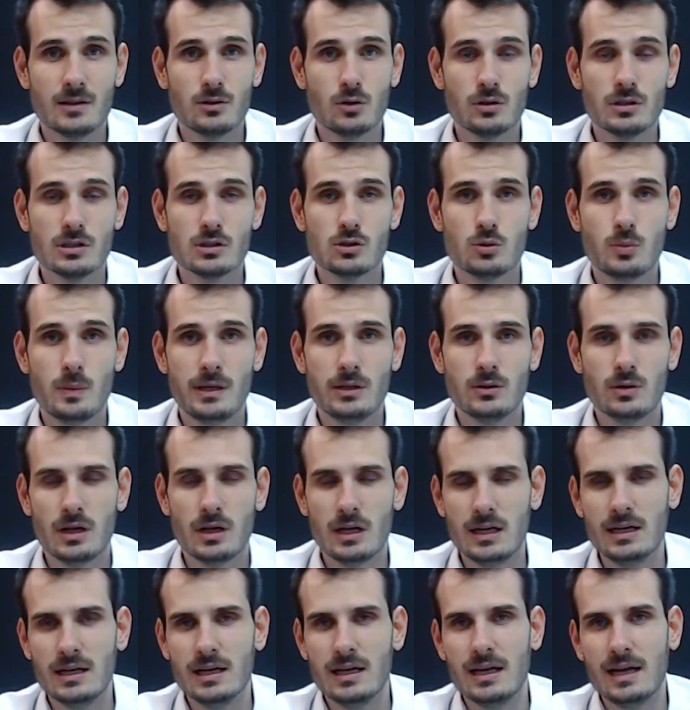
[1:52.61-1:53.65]
todas subindo
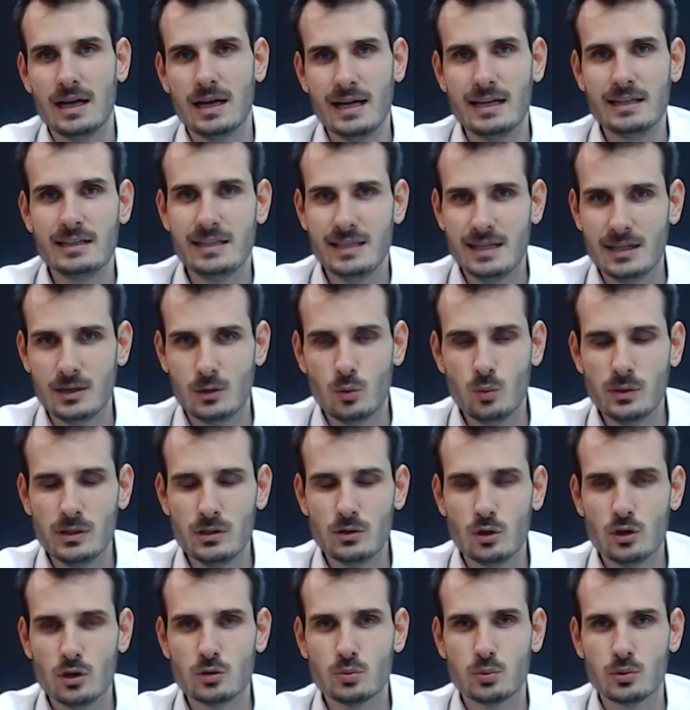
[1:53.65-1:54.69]
ali entre 1% e
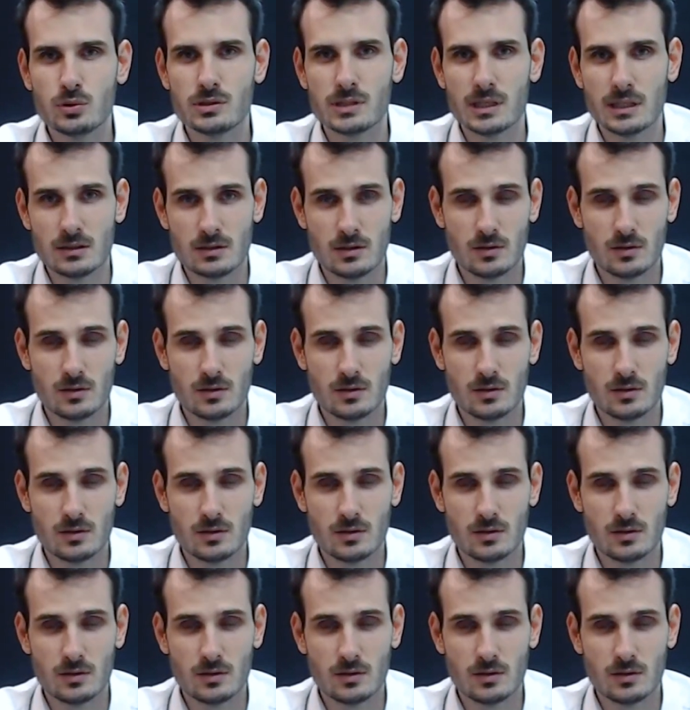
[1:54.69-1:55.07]
2%.